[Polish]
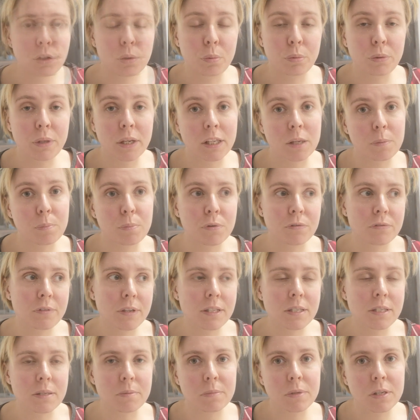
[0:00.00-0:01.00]
To był taki
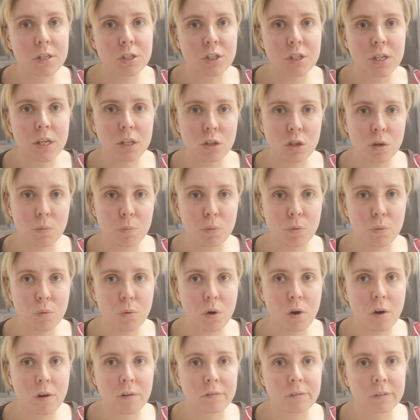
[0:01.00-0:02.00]
powiedzmy
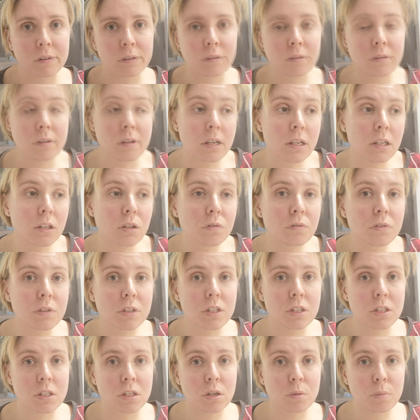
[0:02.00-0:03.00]
średniopółkowy. No ale no
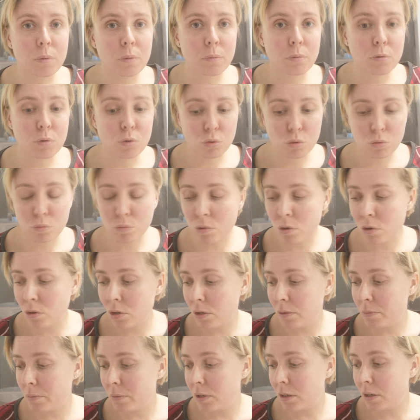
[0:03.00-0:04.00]
widzicie, no po prostu
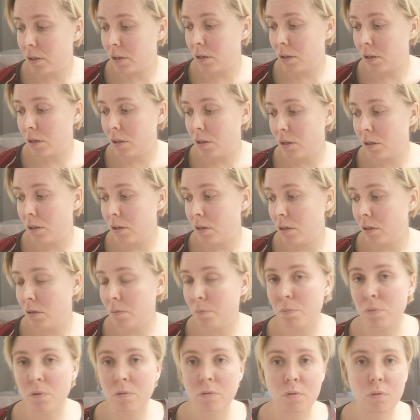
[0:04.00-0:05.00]
moim
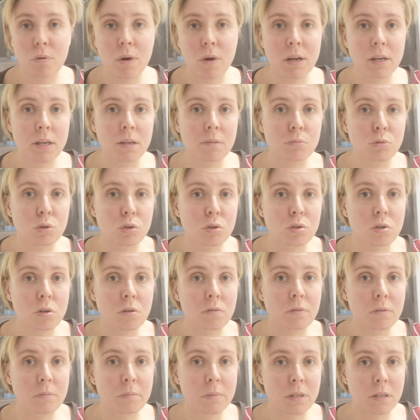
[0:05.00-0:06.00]
y, powołaniem
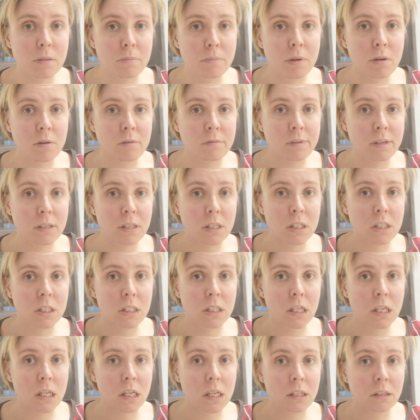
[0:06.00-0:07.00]
życiowym jest malowanie
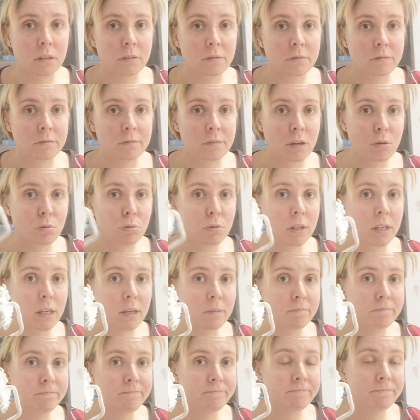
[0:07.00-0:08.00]
ścian
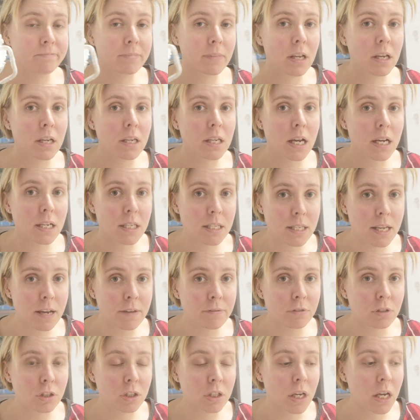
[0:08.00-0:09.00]
wałkiem, jak
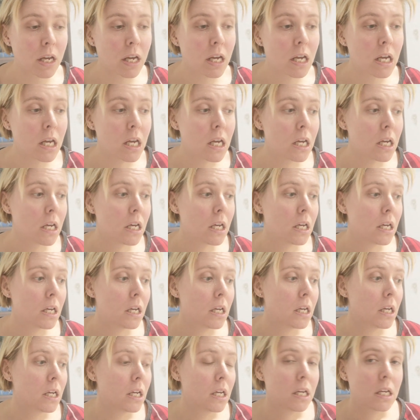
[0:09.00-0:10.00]
zawsze.
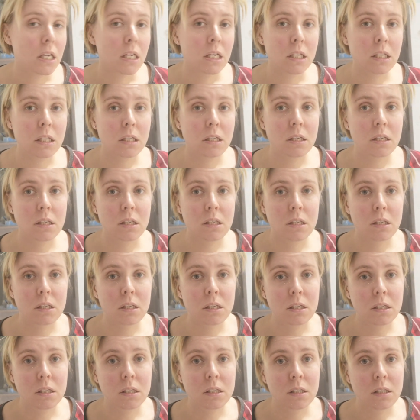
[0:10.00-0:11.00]

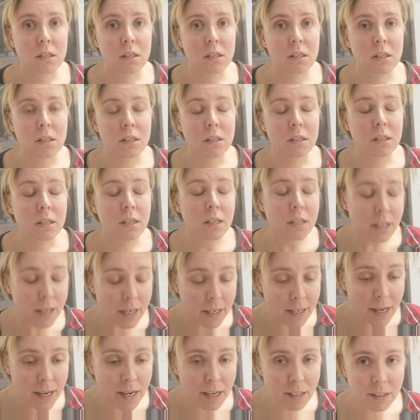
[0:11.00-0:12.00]
I, I
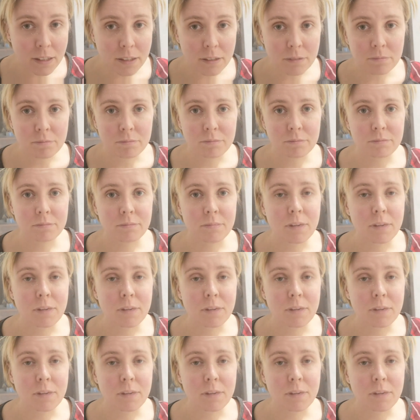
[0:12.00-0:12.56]
nie da rady.